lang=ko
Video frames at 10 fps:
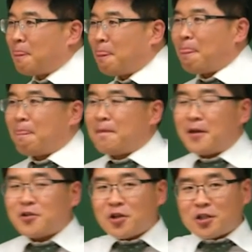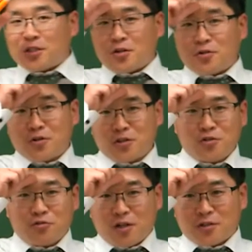음. 예전에 진짜로 그런
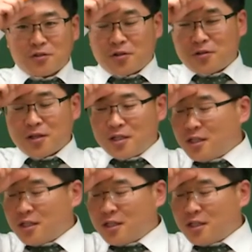친구가 있었어요. 그러니까 이,